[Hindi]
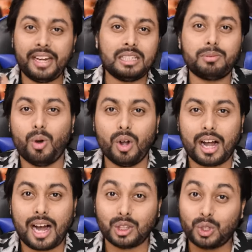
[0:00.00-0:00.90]
वेरियंट्स में
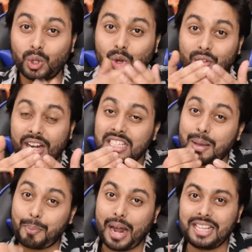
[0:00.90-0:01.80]
होगा और दोनों
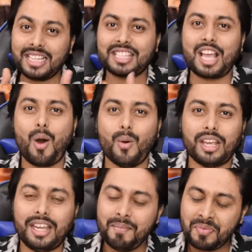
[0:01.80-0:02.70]
वेरियंट्स के प्राइजेस क्या
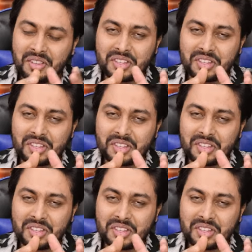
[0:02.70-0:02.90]
होंगी